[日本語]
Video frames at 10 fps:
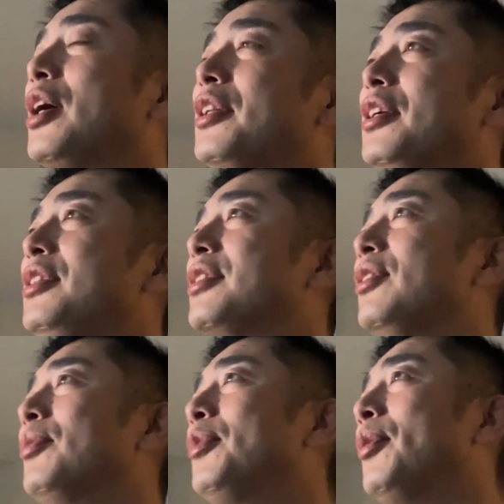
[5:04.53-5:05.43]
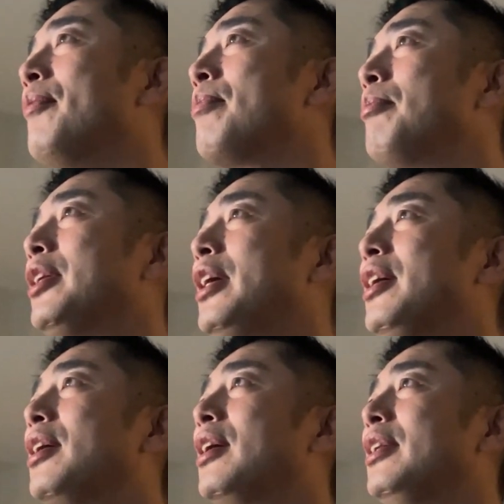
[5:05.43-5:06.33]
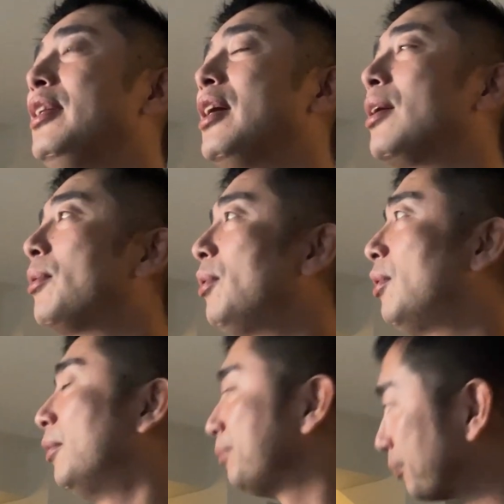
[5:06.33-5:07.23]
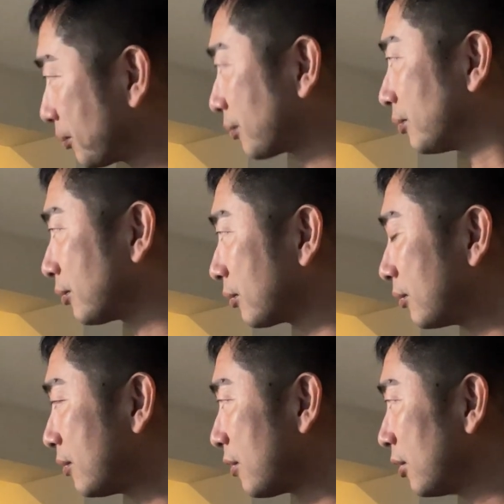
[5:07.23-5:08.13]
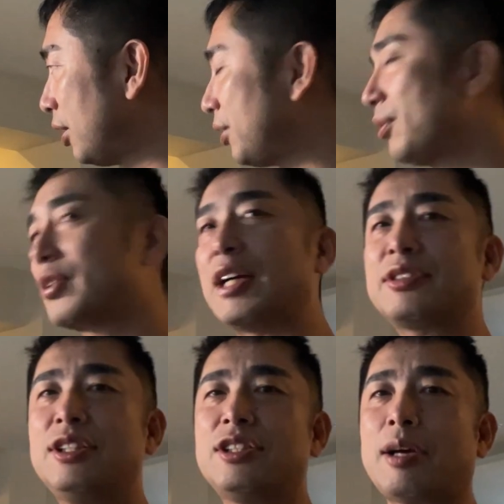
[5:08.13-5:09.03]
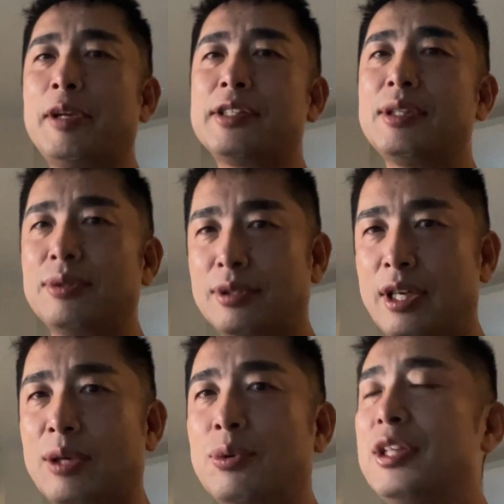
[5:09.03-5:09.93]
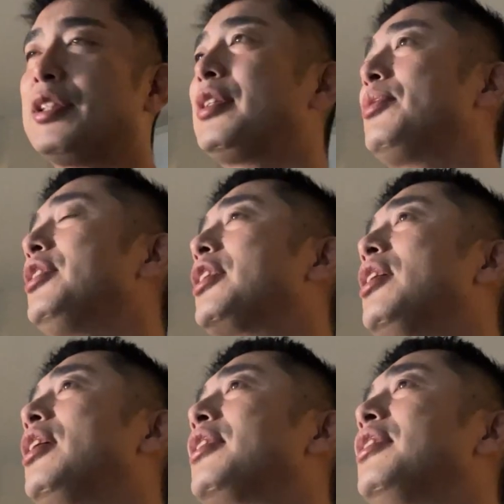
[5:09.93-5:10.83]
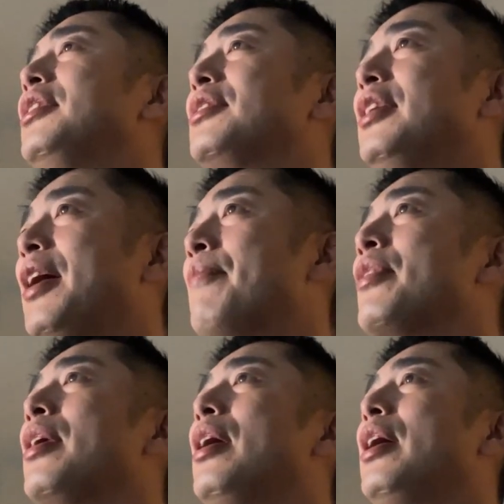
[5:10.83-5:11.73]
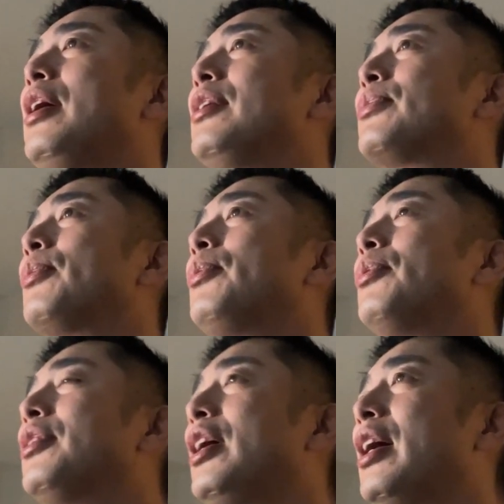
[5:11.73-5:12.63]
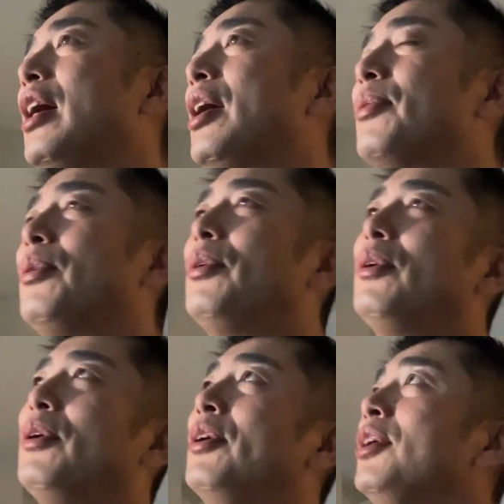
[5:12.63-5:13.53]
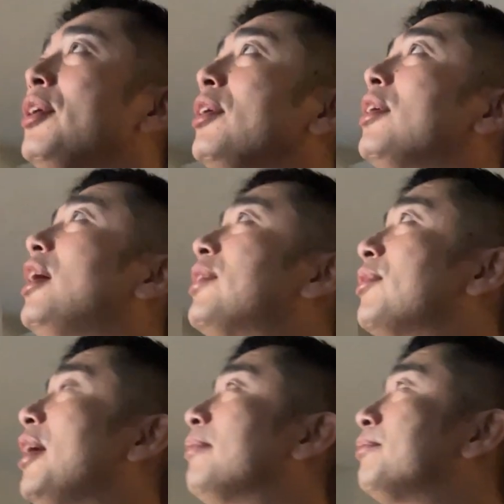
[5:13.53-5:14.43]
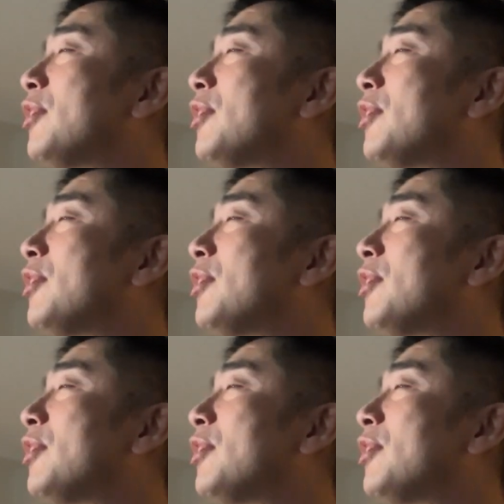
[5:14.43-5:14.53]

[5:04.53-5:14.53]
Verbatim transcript: 分かんないんですけども、まあ、誰かがねなんかこうなんていうの学生に喋らせる、えー、講演させる時間があってですね、えー、そこであのえっ、ー、とね